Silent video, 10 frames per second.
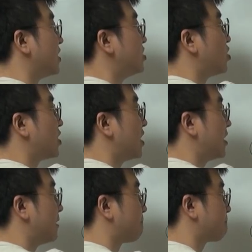
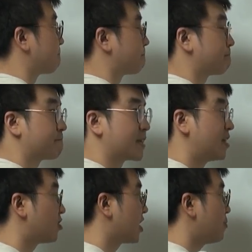인성이.
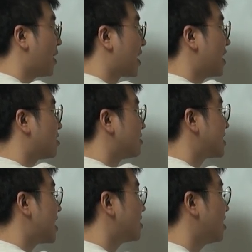이렇게 박혀있던
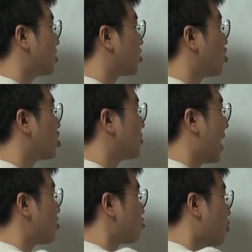사이드에 있던 경금이
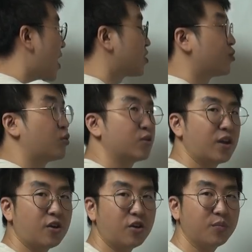안으로 확
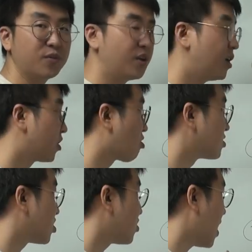들어오네요.
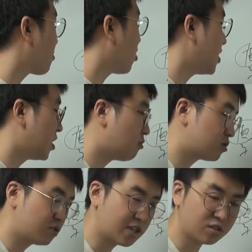경자년에 합격한다고
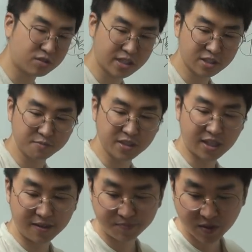저는 해석을 했습니다.